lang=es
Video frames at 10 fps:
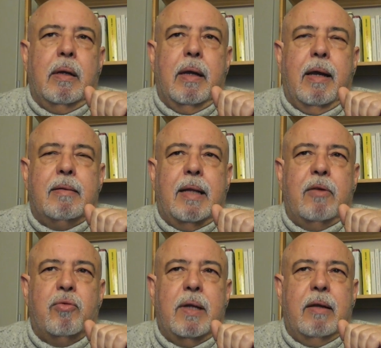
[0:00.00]
Esta
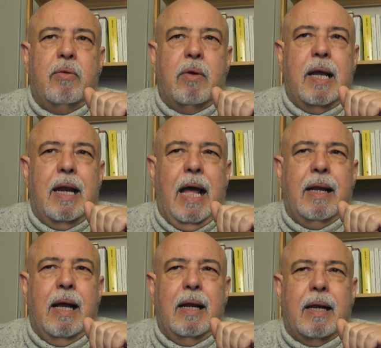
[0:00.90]
es una historia
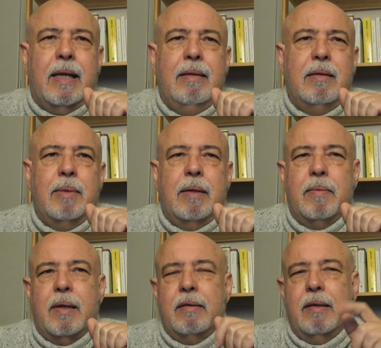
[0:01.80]
larga, larguísima,
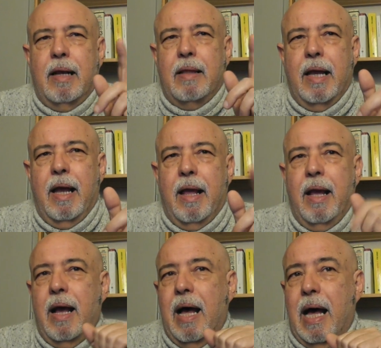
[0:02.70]
que se la
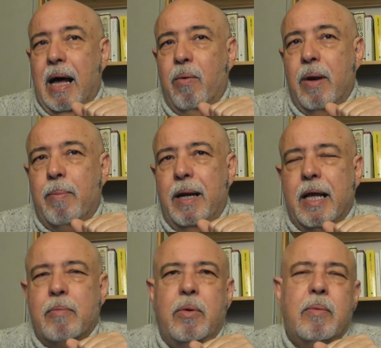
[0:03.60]
dejaré a Aura
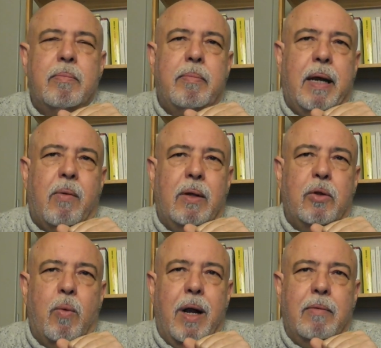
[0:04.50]
Palermo para
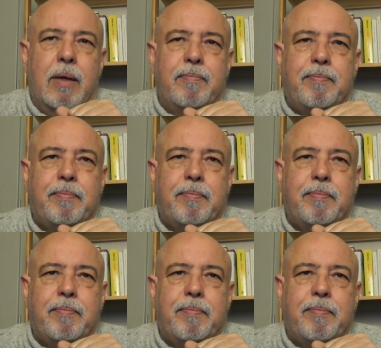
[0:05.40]
cuando vuelva.